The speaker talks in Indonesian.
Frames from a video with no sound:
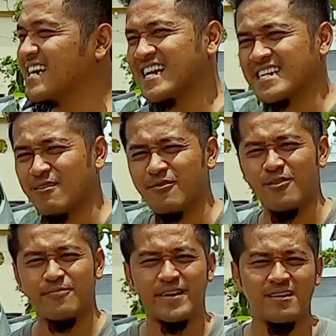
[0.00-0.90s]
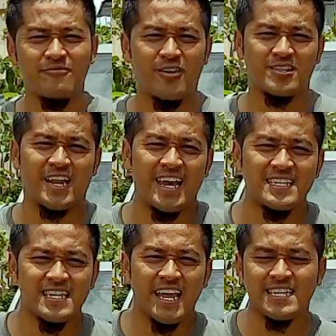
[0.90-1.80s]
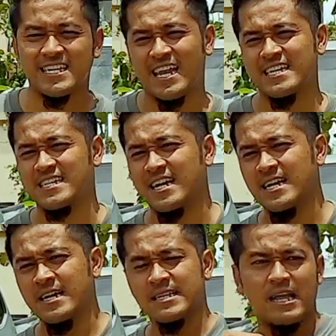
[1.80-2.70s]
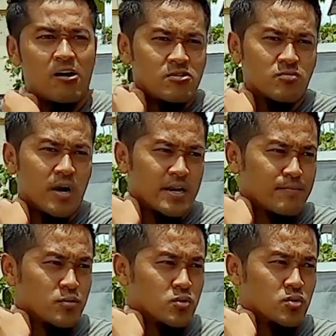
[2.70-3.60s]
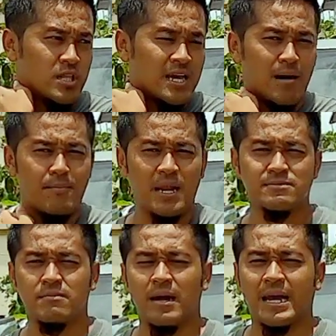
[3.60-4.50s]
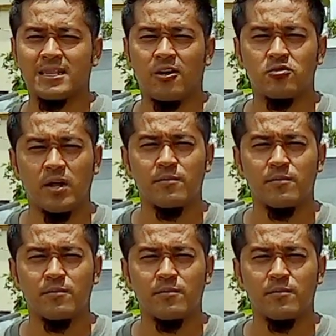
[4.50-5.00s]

ini ada mobil Ford Ranger XLS ya tahun 2013 pemakaian tahun